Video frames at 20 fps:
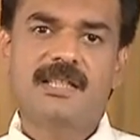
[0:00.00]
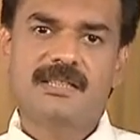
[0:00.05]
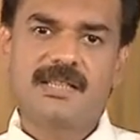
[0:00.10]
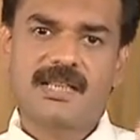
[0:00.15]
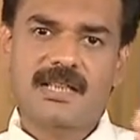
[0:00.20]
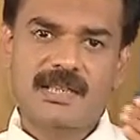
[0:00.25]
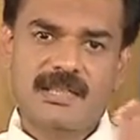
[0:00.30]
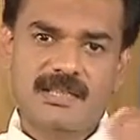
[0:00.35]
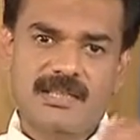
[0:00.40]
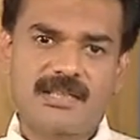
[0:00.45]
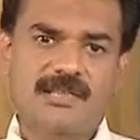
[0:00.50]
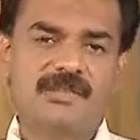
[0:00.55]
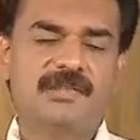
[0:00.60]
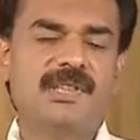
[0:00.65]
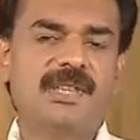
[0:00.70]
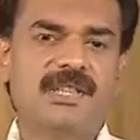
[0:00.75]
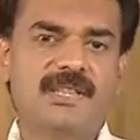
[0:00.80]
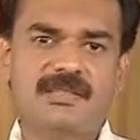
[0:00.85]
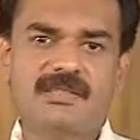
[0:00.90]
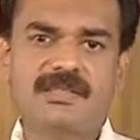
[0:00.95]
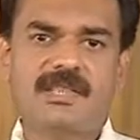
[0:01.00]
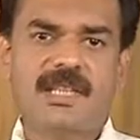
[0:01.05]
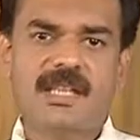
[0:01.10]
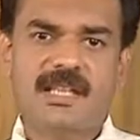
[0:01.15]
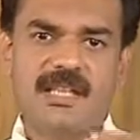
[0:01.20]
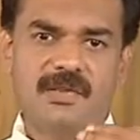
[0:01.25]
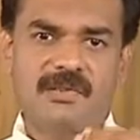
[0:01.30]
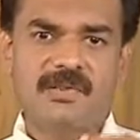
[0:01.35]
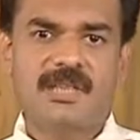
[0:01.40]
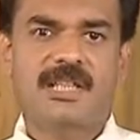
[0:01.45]
சர்க்கரை நோய்
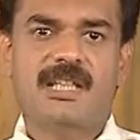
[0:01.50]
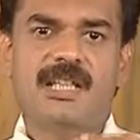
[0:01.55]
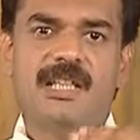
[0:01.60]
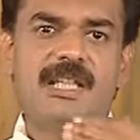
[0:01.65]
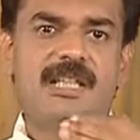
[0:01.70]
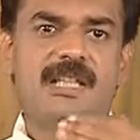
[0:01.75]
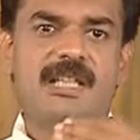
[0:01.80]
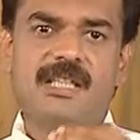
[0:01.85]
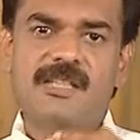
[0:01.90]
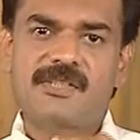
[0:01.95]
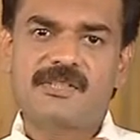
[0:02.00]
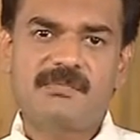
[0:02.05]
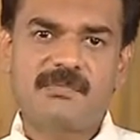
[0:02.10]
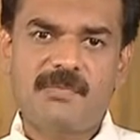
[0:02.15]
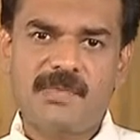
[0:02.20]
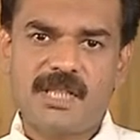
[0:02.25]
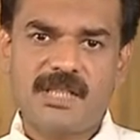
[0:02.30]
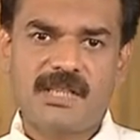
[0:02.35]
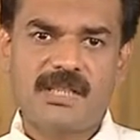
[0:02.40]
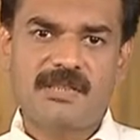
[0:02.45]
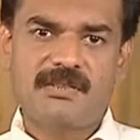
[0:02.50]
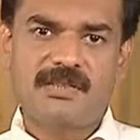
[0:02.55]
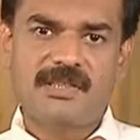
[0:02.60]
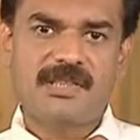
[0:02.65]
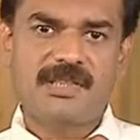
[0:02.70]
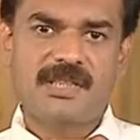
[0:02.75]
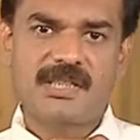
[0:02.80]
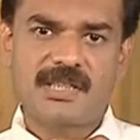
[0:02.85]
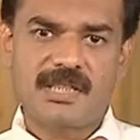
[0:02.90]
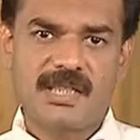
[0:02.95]
இருந்தாலும் அவங்க நல்ல கட்டுப்பாட்டில்
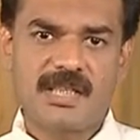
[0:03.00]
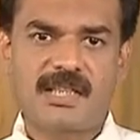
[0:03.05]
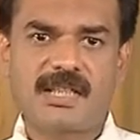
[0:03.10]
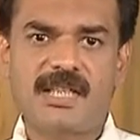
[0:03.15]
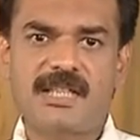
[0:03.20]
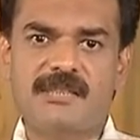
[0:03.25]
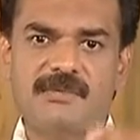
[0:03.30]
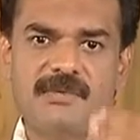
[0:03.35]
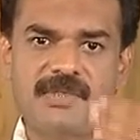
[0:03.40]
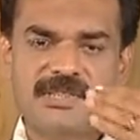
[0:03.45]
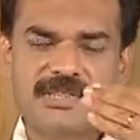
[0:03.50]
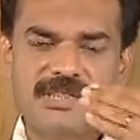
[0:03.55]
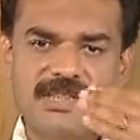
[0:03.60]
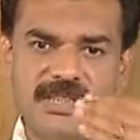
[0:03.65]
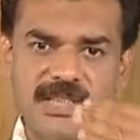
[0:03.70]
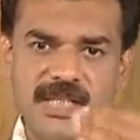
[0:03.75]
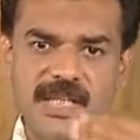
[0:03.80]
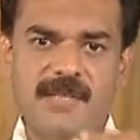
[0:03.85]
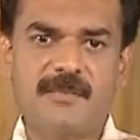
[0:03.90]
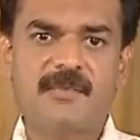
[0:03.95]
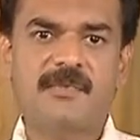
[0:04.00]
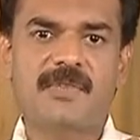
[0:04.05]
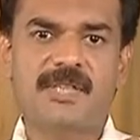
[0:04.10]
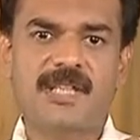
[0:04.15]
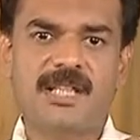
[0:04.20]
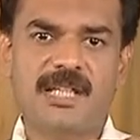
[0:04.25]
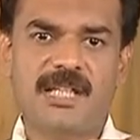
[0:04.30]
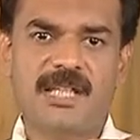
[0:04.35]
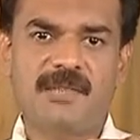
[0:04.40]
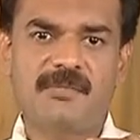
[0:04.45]
வச்சுக்கிட்டாங்கன்னா எஸ்பெஷலி டைப்
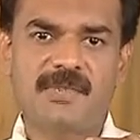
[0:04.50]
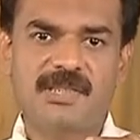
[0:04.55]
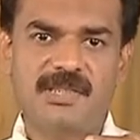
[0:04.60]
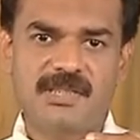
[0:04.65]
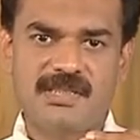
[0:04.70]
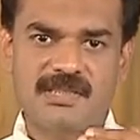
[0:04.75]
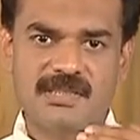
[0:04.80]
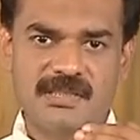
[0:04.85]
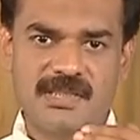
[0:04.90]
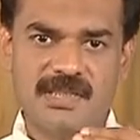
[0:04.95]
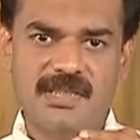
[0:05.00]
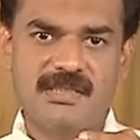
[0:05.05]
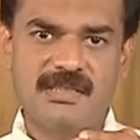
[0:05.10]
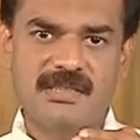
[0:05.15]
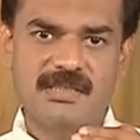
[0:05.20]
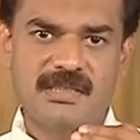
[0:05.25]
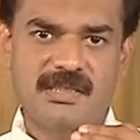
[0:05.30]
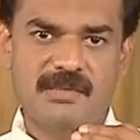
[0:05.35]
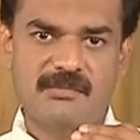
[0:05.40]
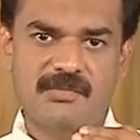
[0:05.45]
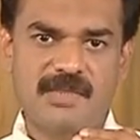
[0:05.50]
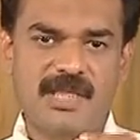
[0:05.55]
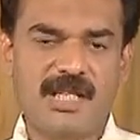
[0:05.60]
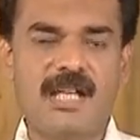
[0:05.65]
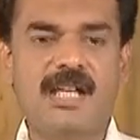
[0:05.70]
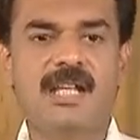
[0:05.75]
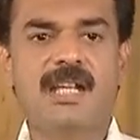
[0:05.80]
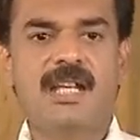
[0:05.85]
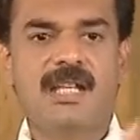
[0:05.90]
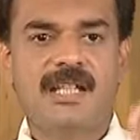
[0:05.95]
ஒன் டயபெட்டிஸ்ன்னு எடுத்துக்கிட்டோம்னா
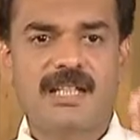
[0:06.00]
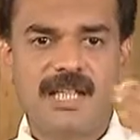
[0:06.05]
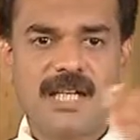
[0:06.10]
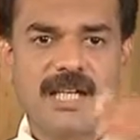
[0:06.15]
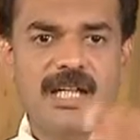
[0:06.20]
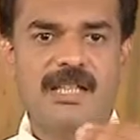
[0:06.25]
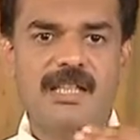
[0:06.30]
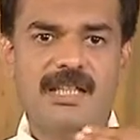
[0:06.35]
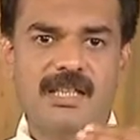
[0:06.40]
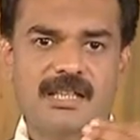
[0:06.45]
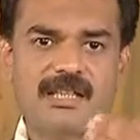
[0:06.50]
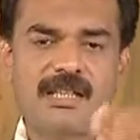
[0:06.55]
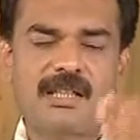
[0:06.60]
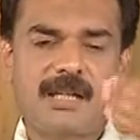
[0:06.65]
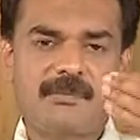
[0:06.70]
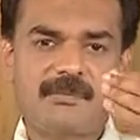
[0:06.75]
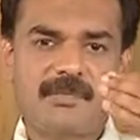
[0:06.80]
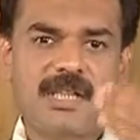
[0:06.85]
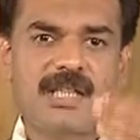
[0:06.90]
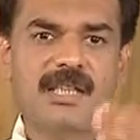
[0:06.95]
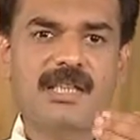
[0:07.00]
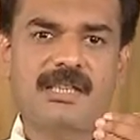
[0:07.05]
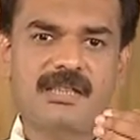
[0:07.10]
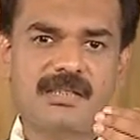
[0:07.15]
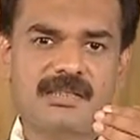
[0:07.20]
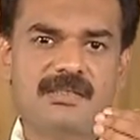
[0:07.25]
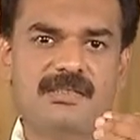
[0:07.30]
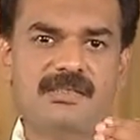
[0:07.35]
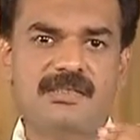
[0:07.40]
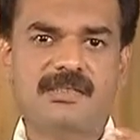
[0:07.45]
நாளைக்கு அந்த அம்மாவுக்கு
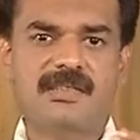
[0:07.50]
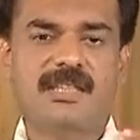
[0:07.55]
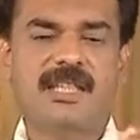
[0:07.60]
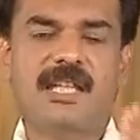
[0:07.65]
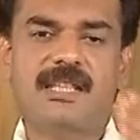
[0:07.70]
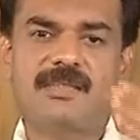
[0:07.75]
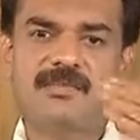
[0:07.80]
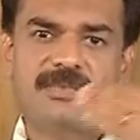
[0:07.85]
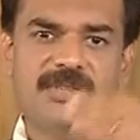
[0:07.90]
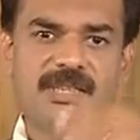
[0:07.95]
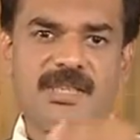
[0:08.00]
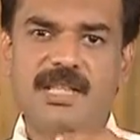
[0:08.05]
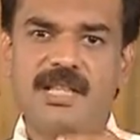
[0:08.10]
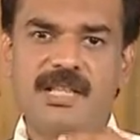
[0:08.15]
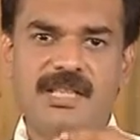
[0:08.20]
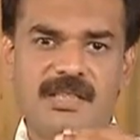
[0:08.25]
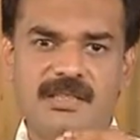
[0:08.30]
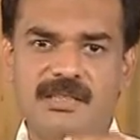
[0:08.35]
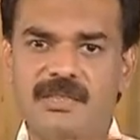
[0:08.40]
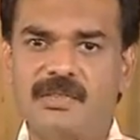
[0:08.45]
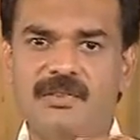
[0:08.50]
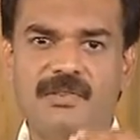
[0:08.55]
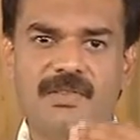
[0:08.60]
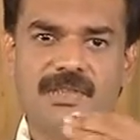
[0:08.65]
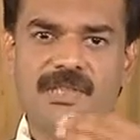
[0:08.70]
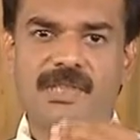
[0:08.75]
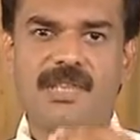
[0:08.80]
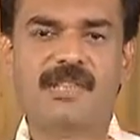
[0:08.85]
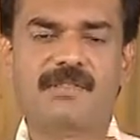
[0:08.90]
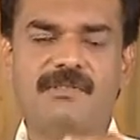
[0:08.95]
இருந்ததுன்னா அது பின்னாடி அந்த
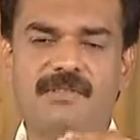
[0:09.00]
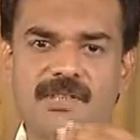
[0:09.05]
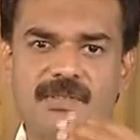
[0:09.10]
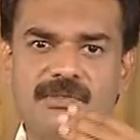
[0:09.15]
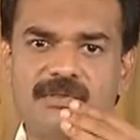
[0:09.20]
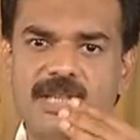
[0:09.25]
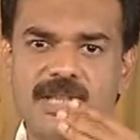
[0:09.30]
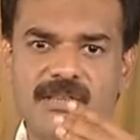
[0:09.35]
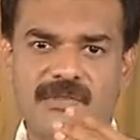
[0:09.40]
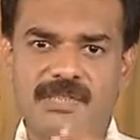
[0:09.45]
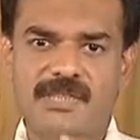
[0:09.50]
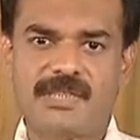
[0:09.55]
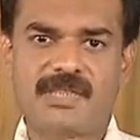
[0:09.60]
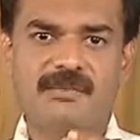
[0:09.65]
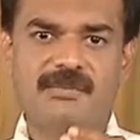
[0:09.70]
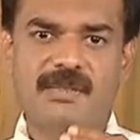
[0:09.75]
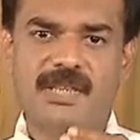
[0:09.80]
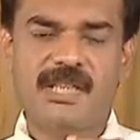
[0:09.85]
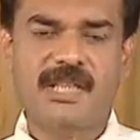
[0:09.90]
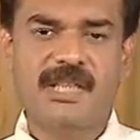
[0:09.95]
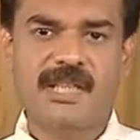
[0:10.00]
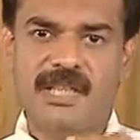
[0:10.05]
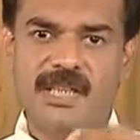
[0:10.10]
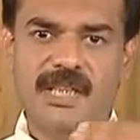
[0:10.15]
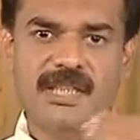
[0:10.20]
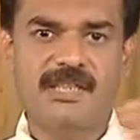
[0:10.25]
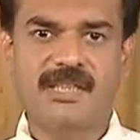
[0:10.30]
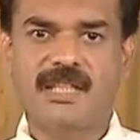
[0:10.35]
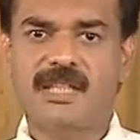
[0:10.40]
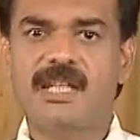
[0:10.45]
குழந்தைக்கு வரும்னு அவசியமே
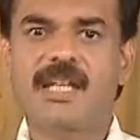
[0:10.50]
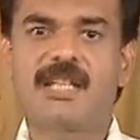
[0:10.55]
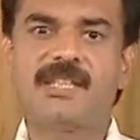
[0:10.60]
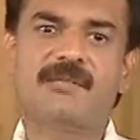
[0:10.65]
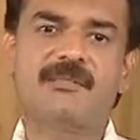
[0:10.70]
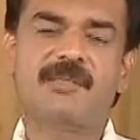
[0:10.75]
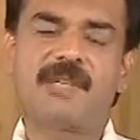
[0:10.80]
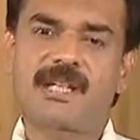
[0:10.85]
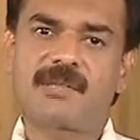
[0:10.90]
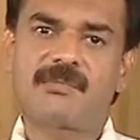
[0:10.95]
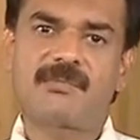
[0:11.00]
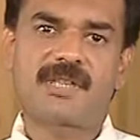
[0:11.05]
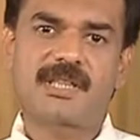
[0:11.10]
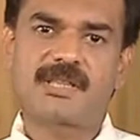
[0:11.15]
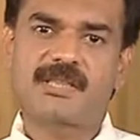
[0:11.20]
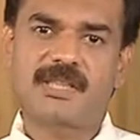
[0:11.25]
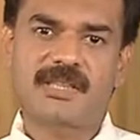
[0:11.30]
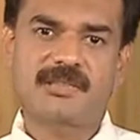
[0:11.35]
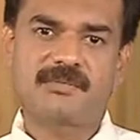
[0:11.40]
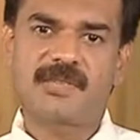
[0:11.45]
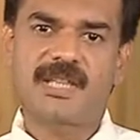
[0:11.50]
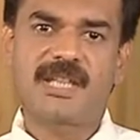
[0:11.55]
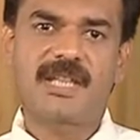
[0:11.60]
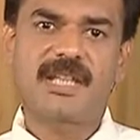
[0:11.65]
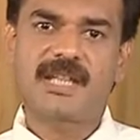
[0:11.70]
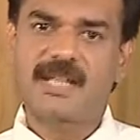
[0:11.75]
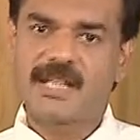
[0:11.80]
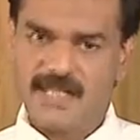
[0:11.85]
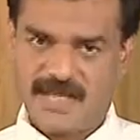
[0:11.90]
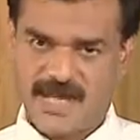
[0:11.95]
கிடையாது ஏன்னா அதுக்கு பரம்பரை
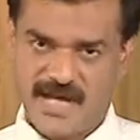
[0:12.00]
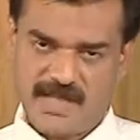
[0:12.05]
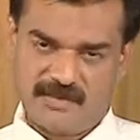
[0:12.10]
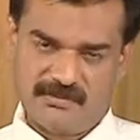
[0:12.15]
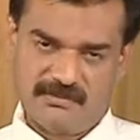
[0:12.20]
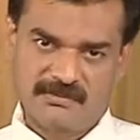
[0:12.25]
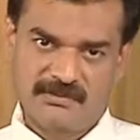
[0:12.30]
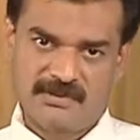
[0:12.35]
தன்மையே கிடையாது